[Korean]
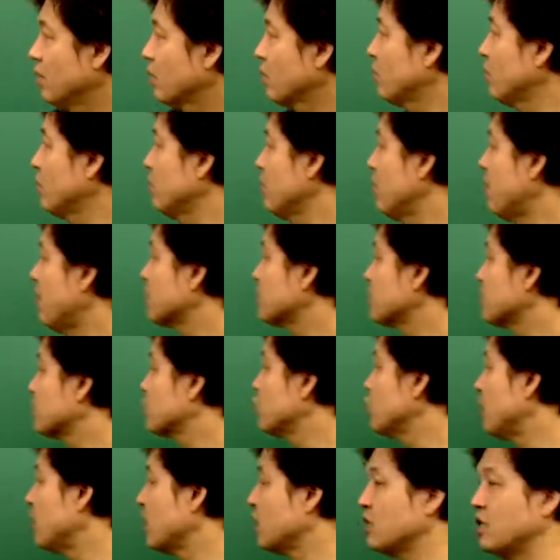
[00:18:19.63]
그런데 막상
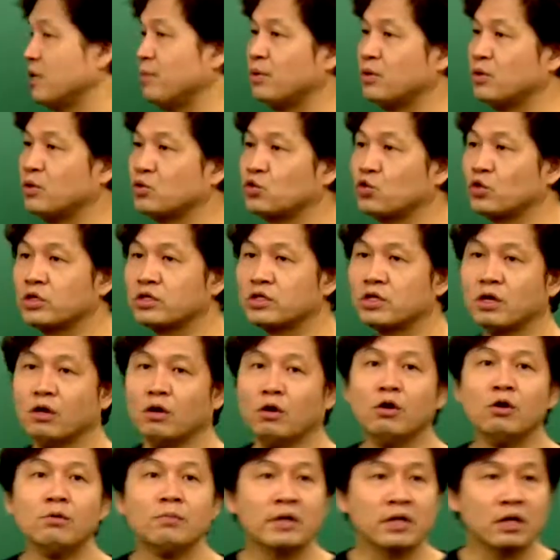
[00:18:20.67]
처음 하게 되면중개사가
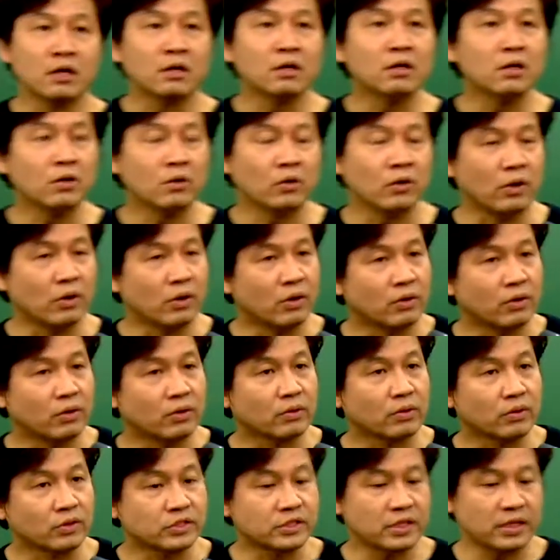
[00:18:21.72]
얼마나 어려워요.
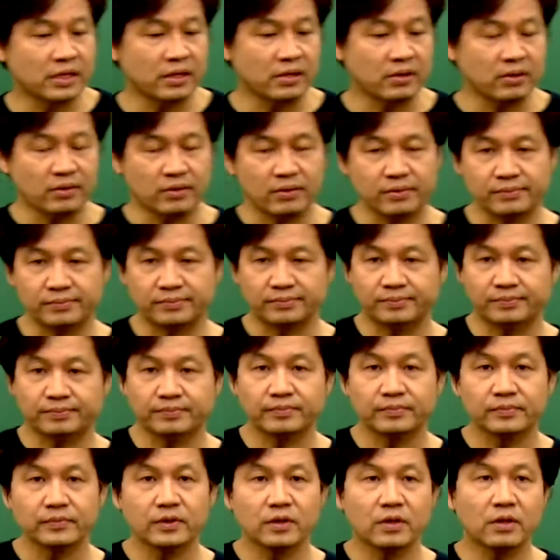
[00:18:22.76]
그렇잖아요. 음.
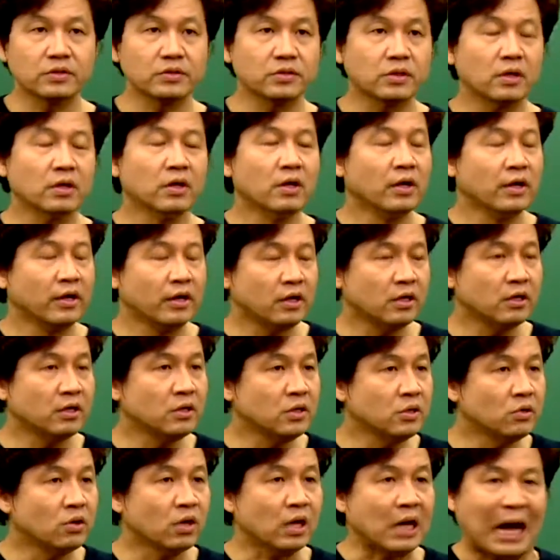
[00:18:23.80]
그래서 1월,
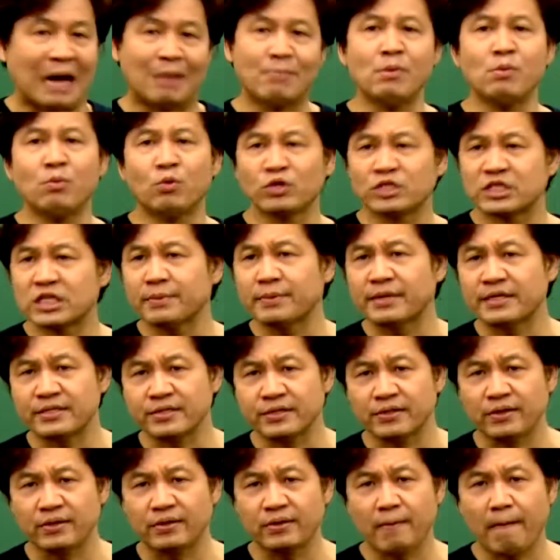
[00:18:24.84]
2월 감을 못
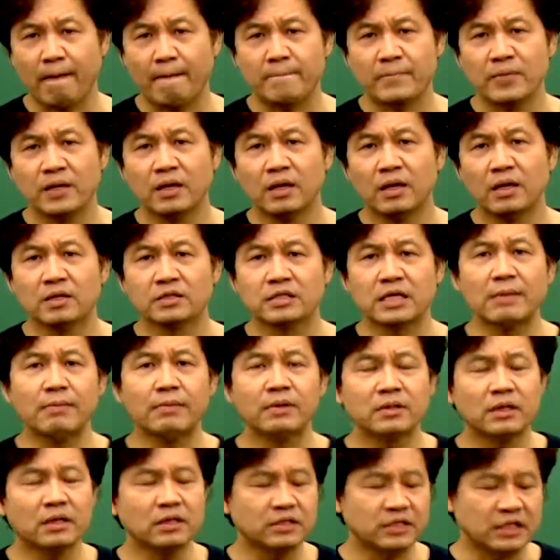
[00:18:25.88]
잡았어요.
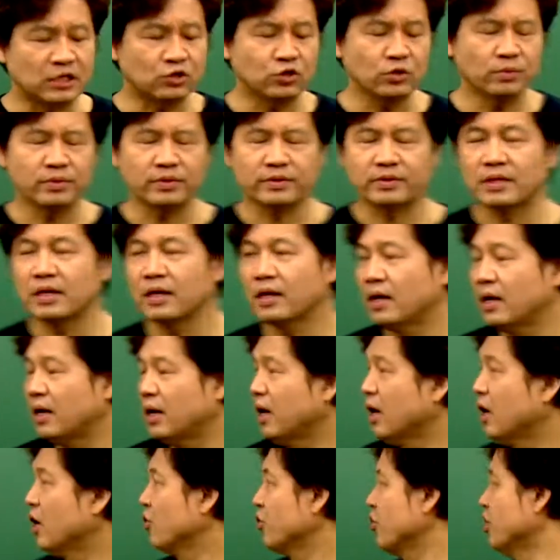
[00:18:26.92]
3월달 재수업
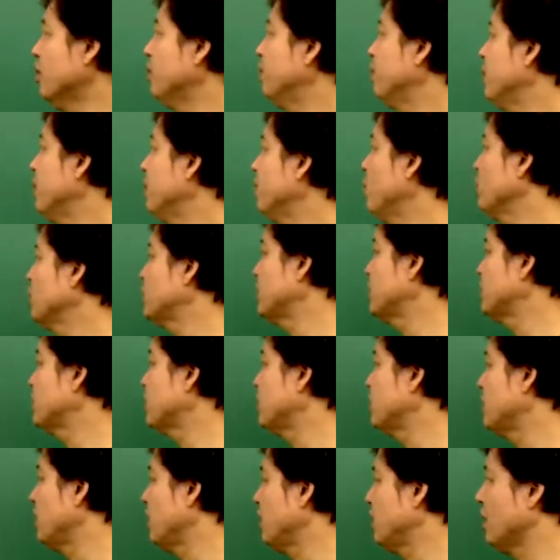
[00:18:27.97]
듣다가 10번
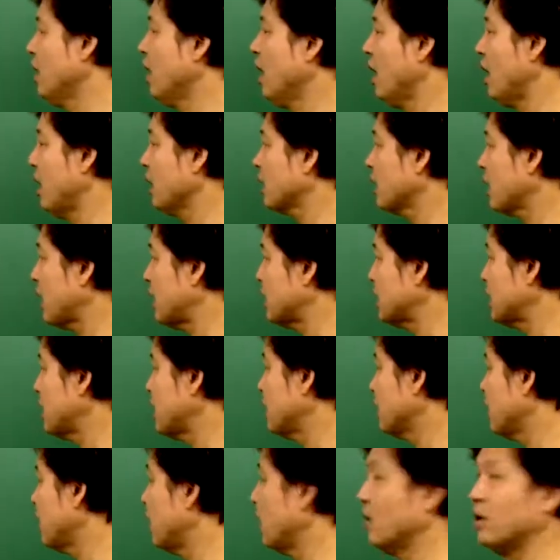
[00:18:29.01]
보시했더니
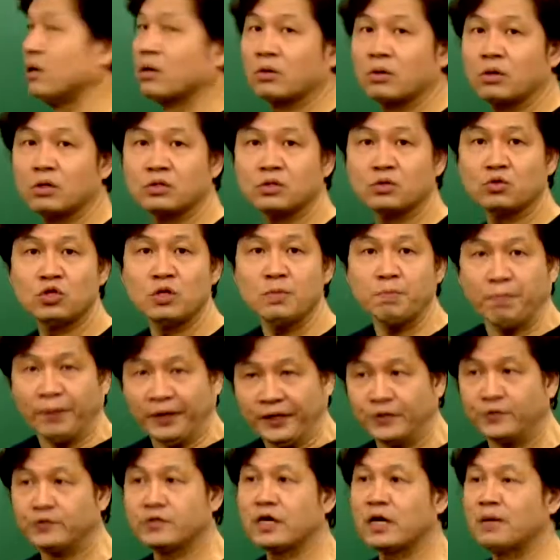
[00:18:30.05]
합격한다니까 거기서 눈이
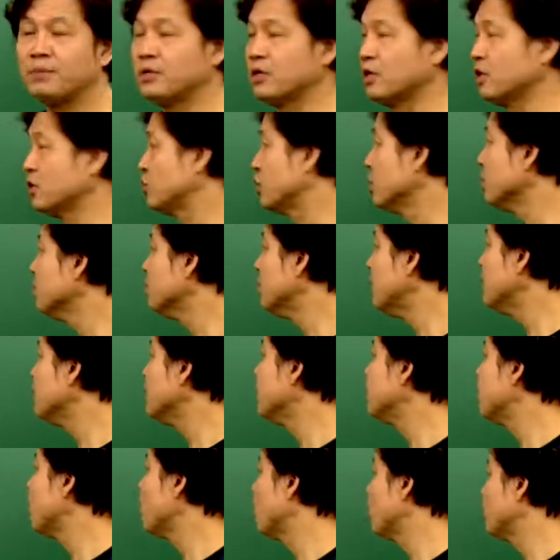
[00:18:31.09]
번쩍하면 정말
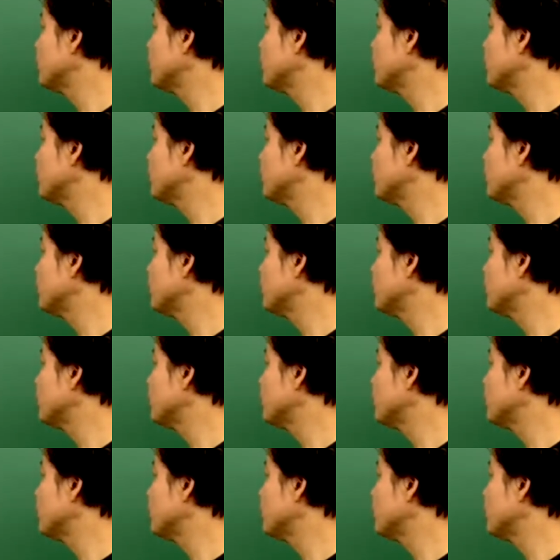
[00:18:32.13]
10번